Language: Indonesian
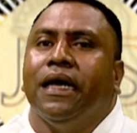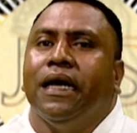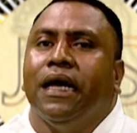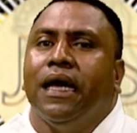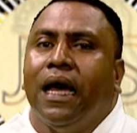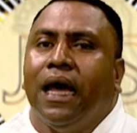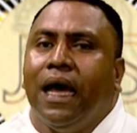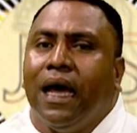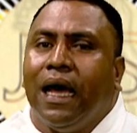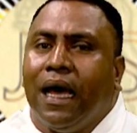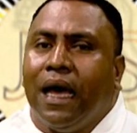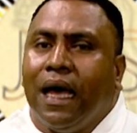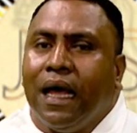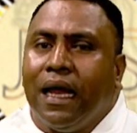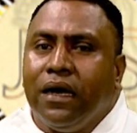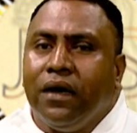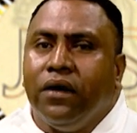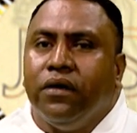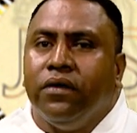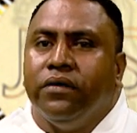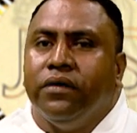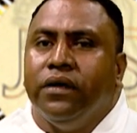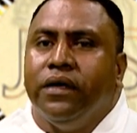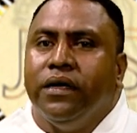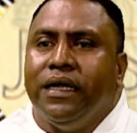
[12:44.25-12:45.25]
halo
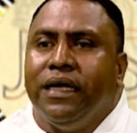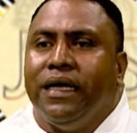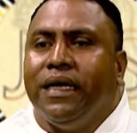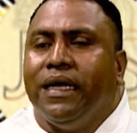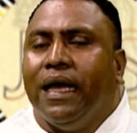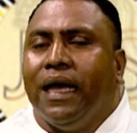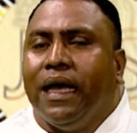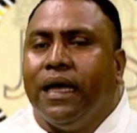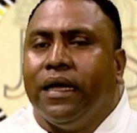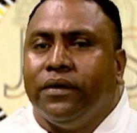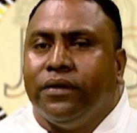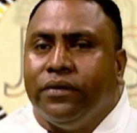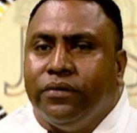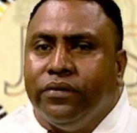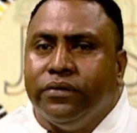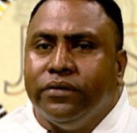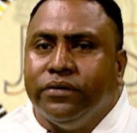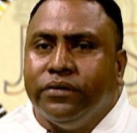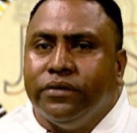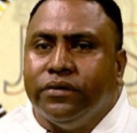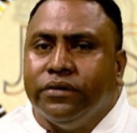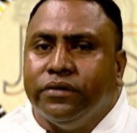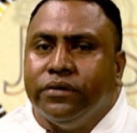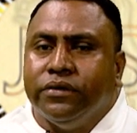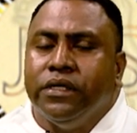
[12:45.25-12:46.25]
ita
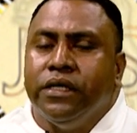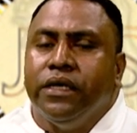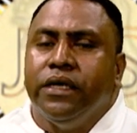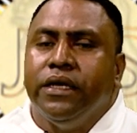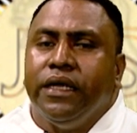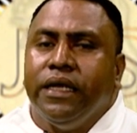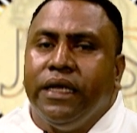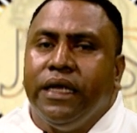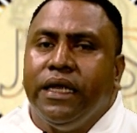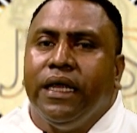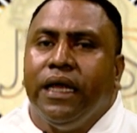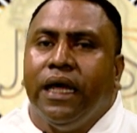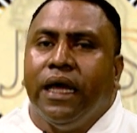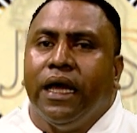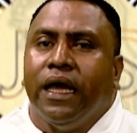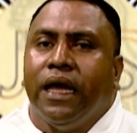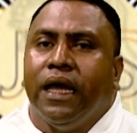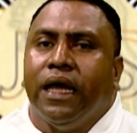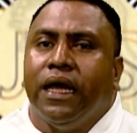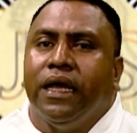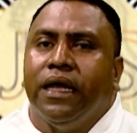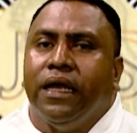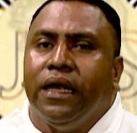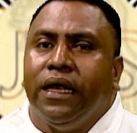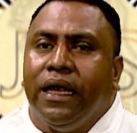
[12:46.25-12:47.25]
hatudu iha
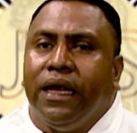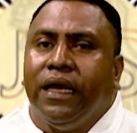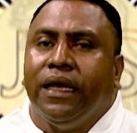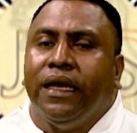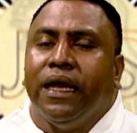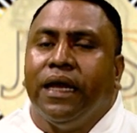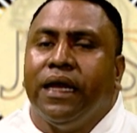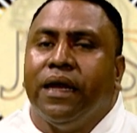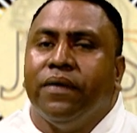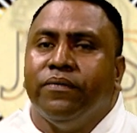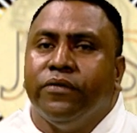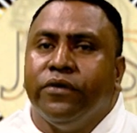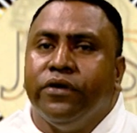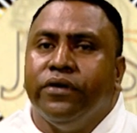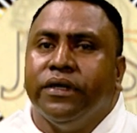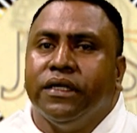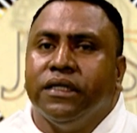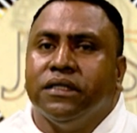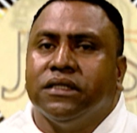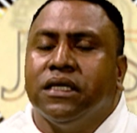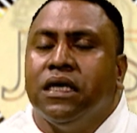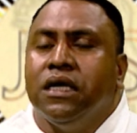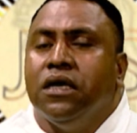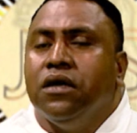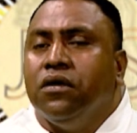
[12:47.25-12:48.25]
itania moris
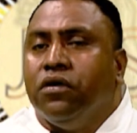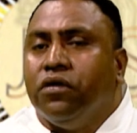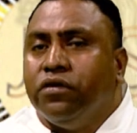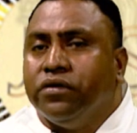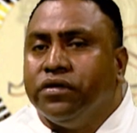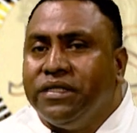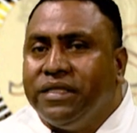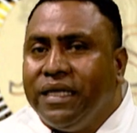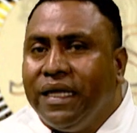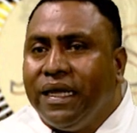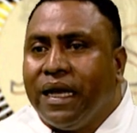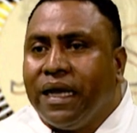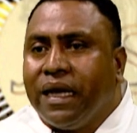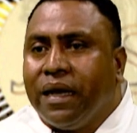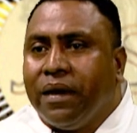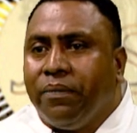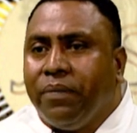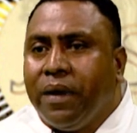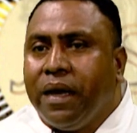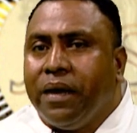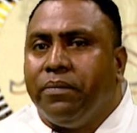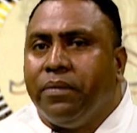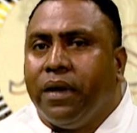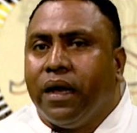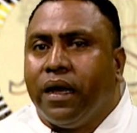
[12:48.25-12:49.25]
hosira
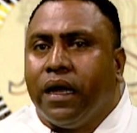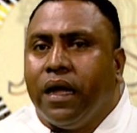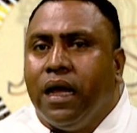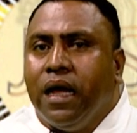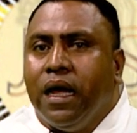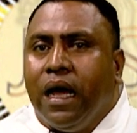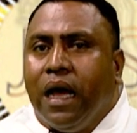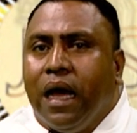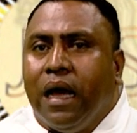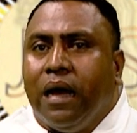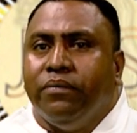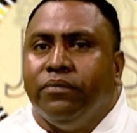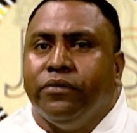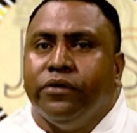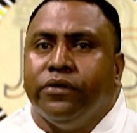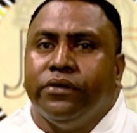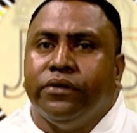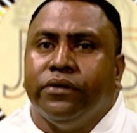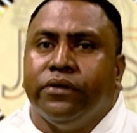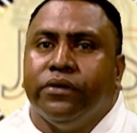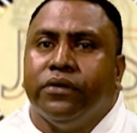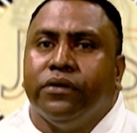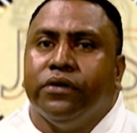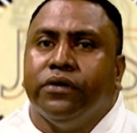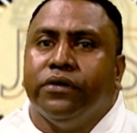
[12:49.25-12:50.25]
bemak hamotuk
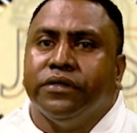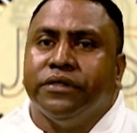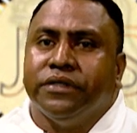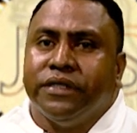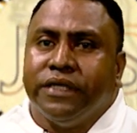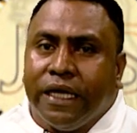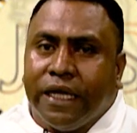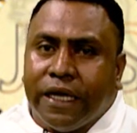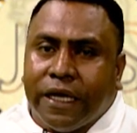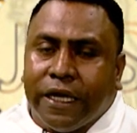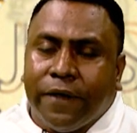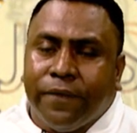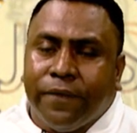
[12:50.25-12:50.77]
hosira.